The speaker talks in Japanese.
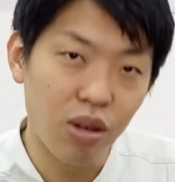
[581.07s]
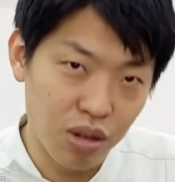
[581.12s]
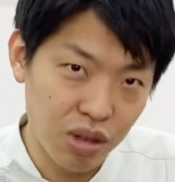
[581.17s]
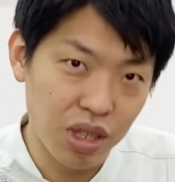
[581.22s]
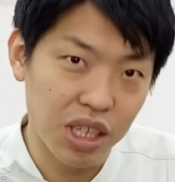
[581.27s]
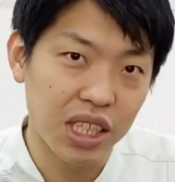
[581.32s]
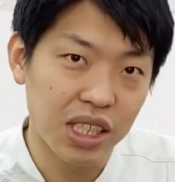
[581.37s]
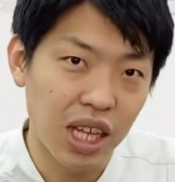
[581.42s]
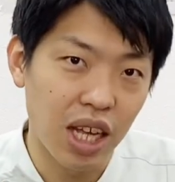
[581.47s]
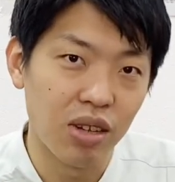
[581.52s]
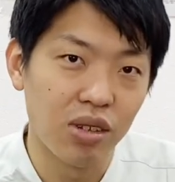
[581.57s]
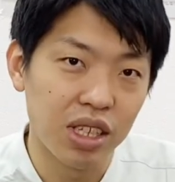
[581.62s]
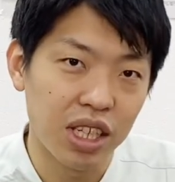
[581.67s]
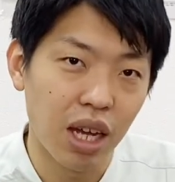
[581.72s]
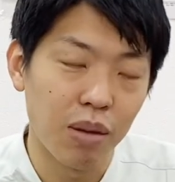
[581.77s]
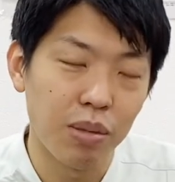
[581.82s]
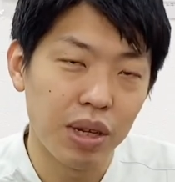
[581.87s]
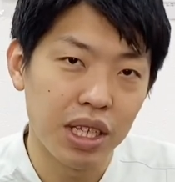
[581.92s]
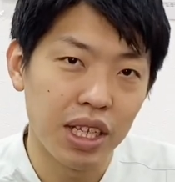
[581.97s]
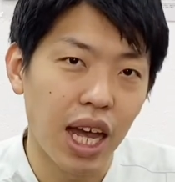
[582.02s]
治る膝の
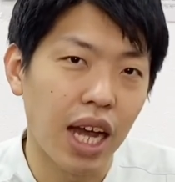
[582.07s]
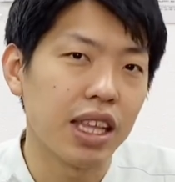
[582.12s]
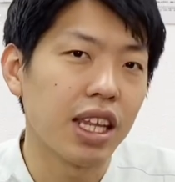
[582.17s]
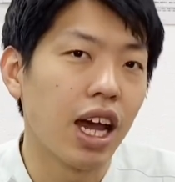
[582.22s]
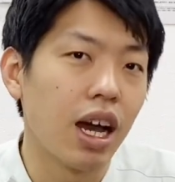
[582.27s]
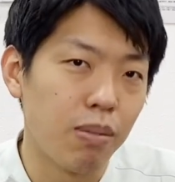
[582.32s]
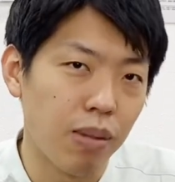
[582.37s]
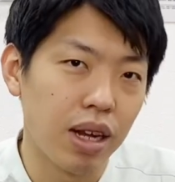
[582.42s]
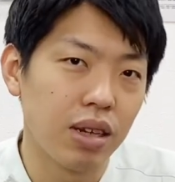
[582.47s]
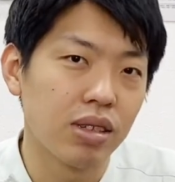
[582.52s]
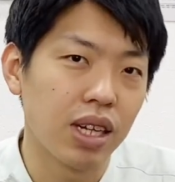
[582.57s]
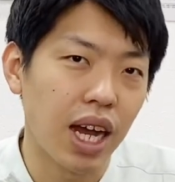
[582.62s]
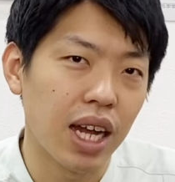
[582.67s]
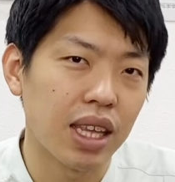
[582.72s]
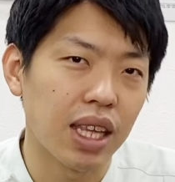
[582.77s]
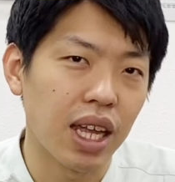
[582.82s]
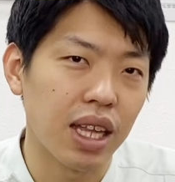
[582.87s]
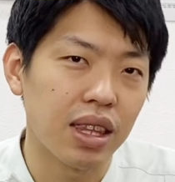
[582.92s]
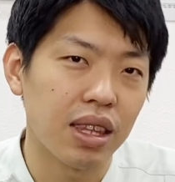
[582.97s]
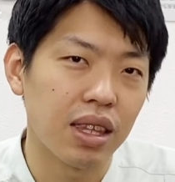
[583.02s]
痛みに当てはまる
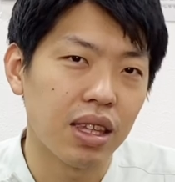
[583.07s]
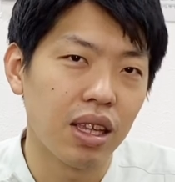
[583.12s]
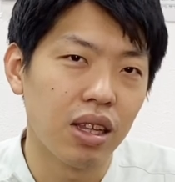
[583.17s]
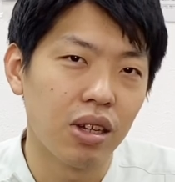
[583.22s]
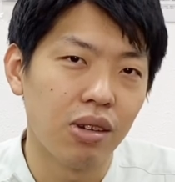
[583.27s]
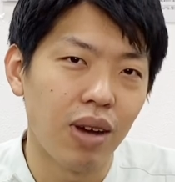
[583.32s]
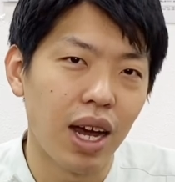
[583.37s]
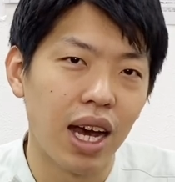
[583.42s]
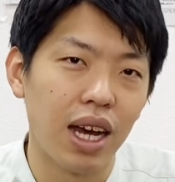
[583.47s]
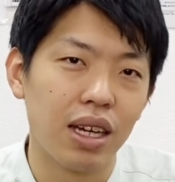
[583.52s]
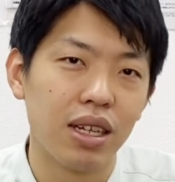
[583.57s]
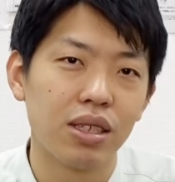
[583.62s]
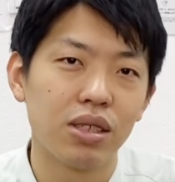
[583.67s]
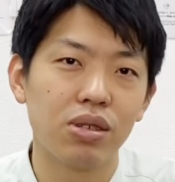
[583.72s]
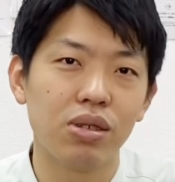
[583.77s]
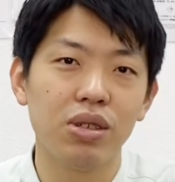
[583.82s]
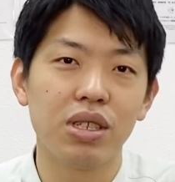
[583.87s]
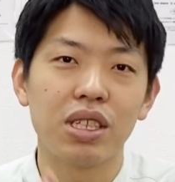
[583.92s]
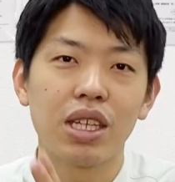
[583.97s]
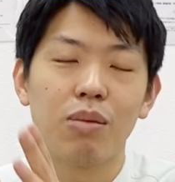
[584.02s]
方っていうのは、
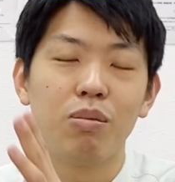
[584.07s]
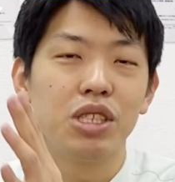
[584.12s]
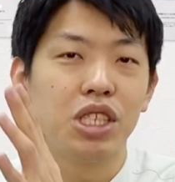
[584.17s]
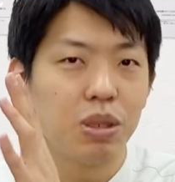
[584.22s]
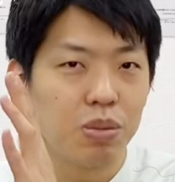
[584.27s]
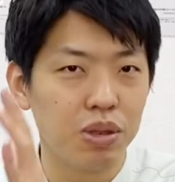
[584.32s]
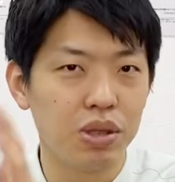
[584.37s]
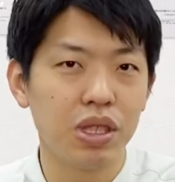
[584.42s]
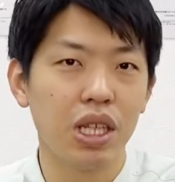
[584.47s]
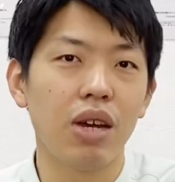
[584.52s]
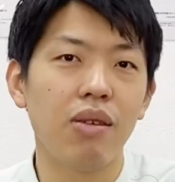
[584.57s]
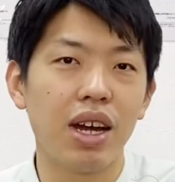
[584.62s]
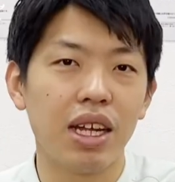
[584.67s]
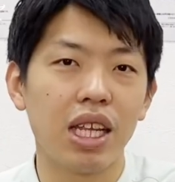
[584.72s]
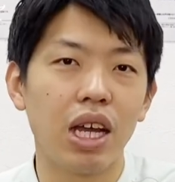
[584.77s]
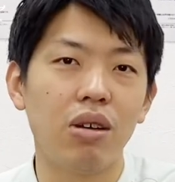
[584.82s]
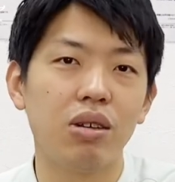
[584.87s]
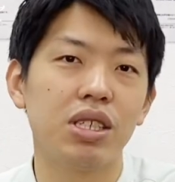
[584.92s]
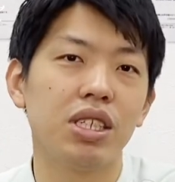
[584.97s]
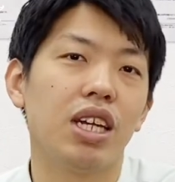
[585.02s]
そういったもう自分では
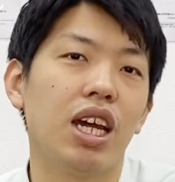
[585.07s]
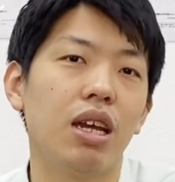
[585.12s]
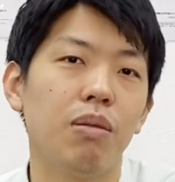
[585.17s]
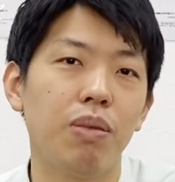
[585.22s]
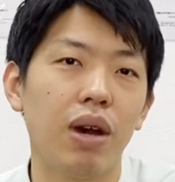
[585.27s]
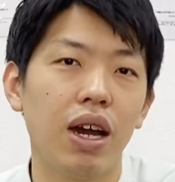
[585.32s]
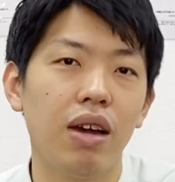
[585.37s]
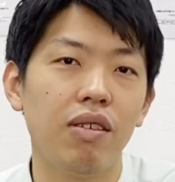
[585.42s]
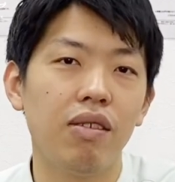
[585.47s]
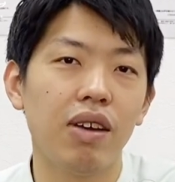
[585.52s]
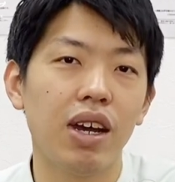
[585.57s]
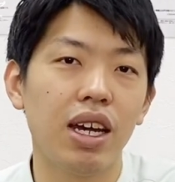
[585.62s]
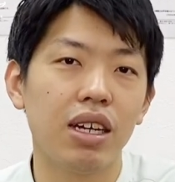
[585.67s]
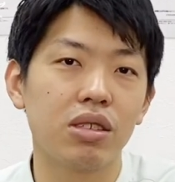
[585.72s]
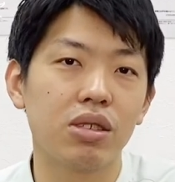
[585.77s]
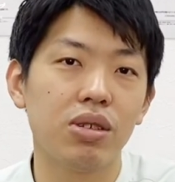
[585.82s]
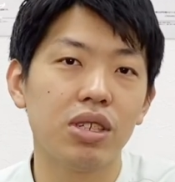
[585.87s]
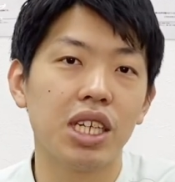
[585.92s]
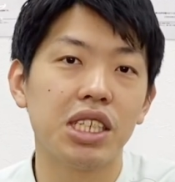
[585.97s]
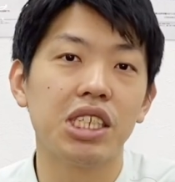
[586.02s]
治せない場合
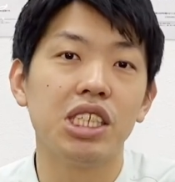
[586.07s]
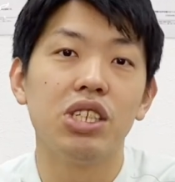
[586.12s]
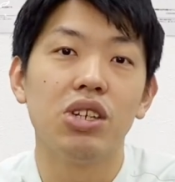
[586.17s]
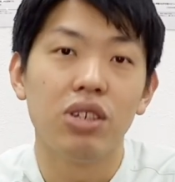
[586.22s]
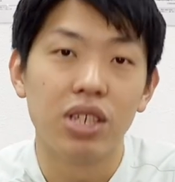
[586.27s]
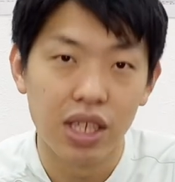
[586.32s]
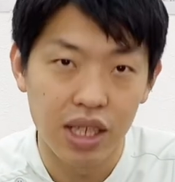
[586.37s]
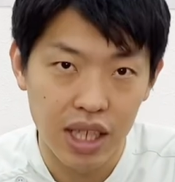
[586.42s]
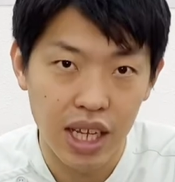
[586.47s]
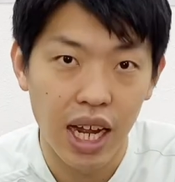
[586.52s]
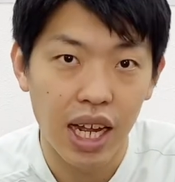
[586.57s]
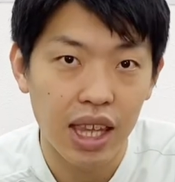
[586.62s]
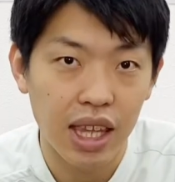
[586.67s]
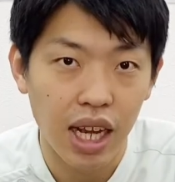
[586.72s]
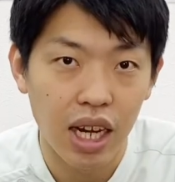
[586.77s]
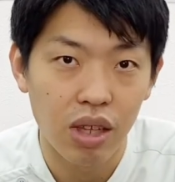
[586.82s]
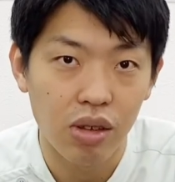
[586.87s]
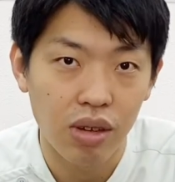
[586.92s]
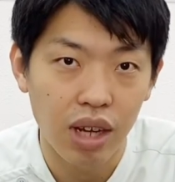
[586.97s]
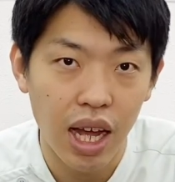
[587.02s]
は、そういった治療院であっ
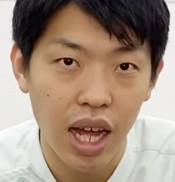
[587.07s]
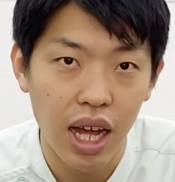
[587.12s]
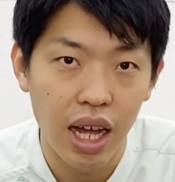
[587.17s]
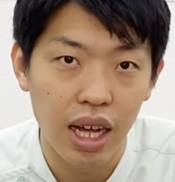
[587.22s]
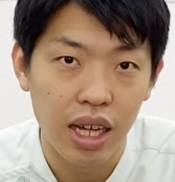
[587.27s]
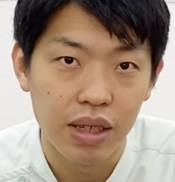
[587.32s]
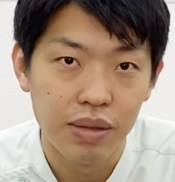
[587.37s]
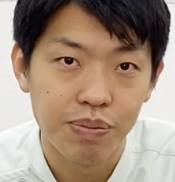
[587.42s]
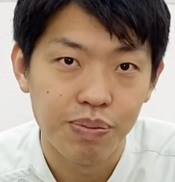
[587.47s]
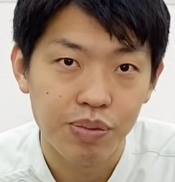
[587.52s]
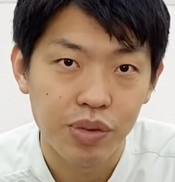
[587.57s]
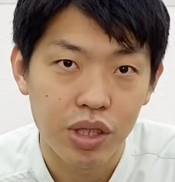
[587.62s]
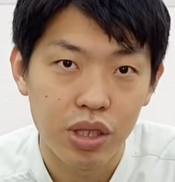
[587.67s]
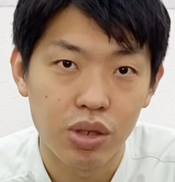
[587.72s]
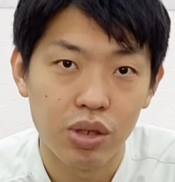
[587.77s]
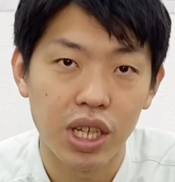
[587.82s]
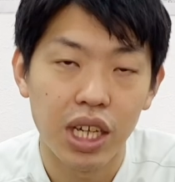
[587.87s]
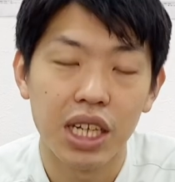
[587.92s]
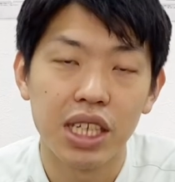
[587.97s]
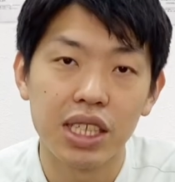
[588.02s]
たりとか、
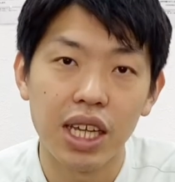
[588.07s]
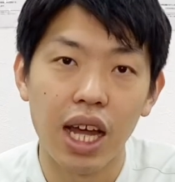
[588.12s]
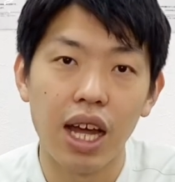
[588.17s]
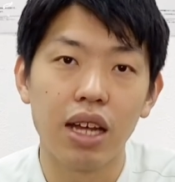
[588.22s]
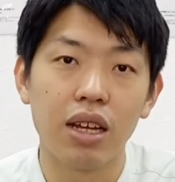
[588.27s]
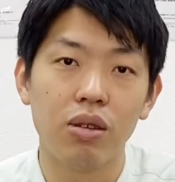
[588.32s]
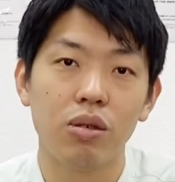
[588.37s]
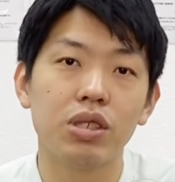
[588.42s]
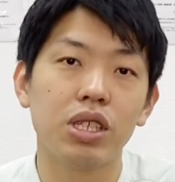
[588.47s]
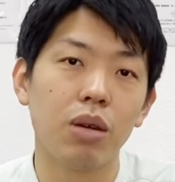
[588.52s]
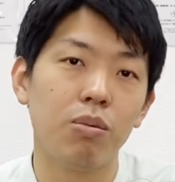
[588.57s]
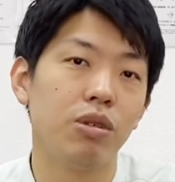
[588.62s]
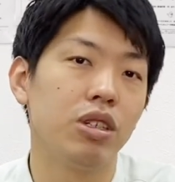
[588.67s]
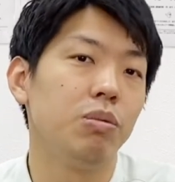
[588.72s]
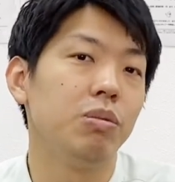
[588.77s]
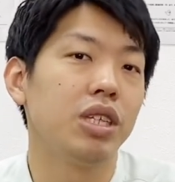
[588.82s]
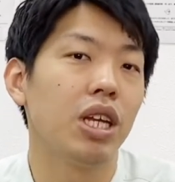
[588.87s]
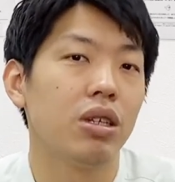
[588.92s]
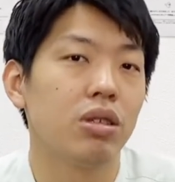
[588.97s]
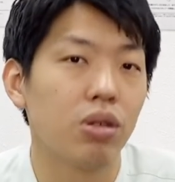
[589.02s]
そういった膝を専門
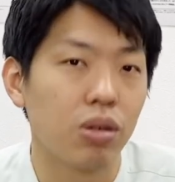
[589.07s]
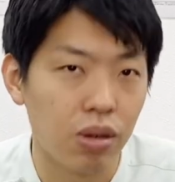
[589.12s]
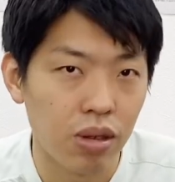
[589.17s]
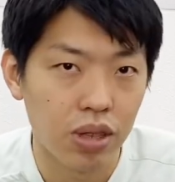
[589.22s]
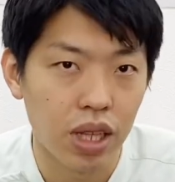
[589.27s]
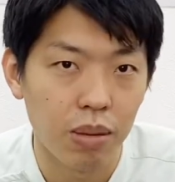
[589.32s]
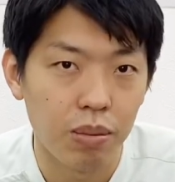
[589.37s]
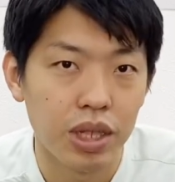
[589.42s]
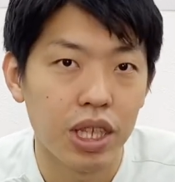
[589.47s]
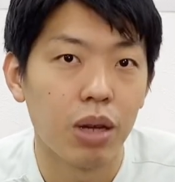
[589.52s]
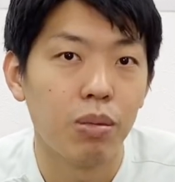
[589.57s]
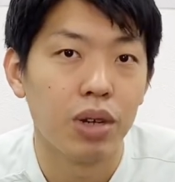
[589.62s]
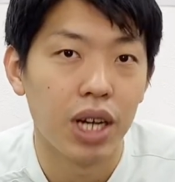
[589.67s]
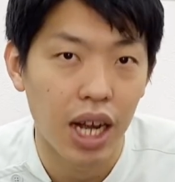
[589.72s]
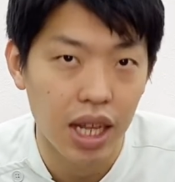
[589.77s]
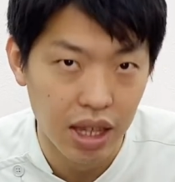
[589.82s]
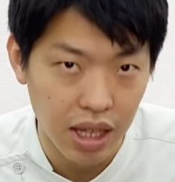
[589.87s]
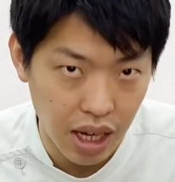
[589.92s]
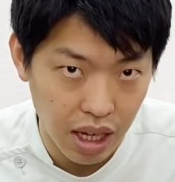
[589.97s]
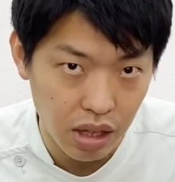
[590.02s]
で見てるところで見ても
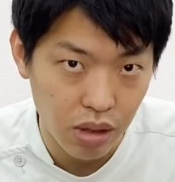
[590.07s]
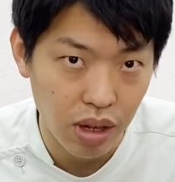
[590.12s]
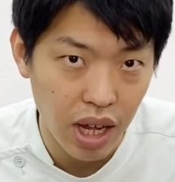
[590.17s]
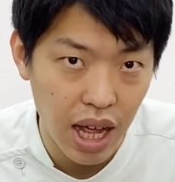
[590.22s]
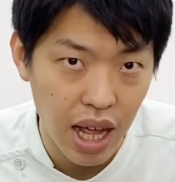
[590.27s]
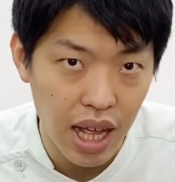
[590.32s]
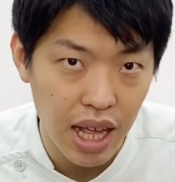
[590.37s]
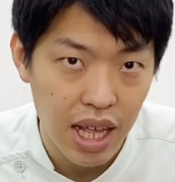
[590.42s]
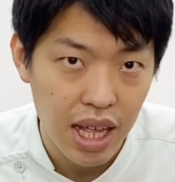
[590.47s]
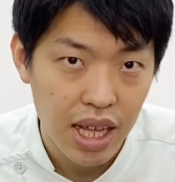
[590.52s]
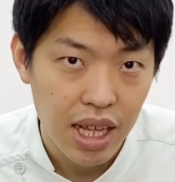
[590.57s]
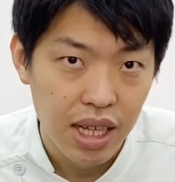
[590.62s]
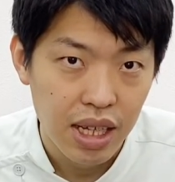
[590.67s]
らったりとか、